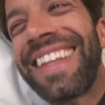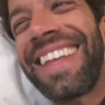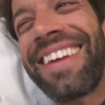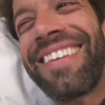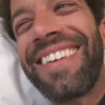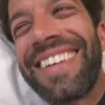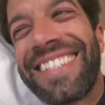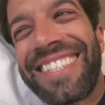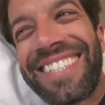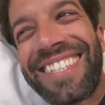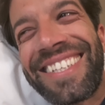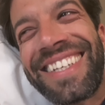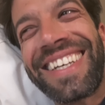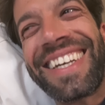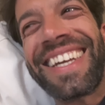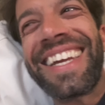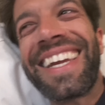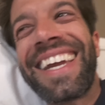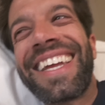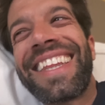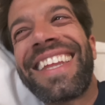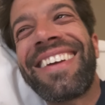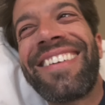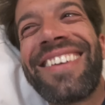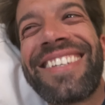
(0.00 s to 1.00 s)
te he visto,
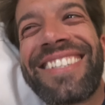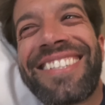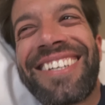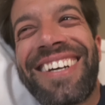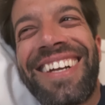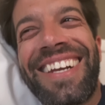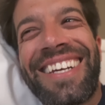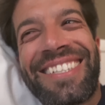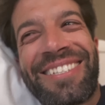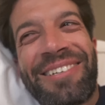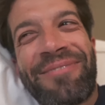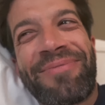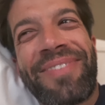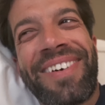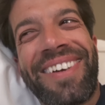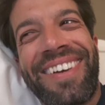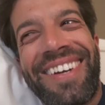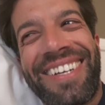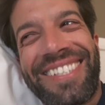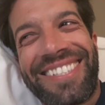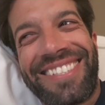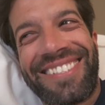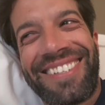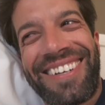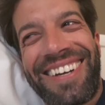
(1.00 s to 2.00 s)
ya te he visto que la sopa no
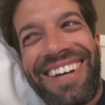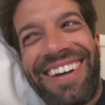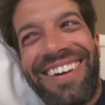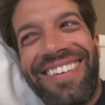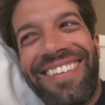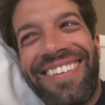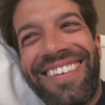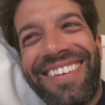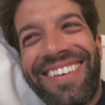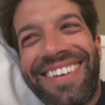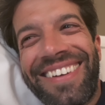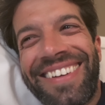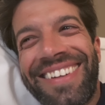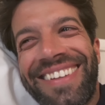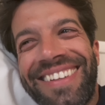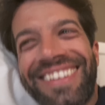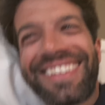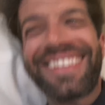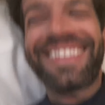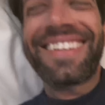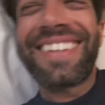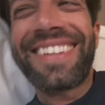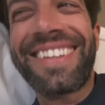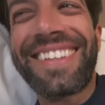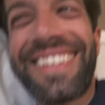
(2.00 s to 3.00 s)
la has tocado. No, la
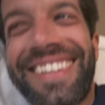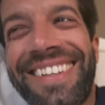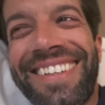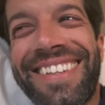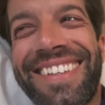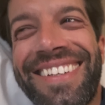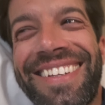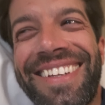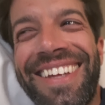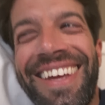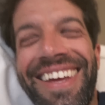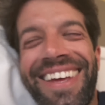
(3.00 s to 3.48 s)
sopa no la toqué.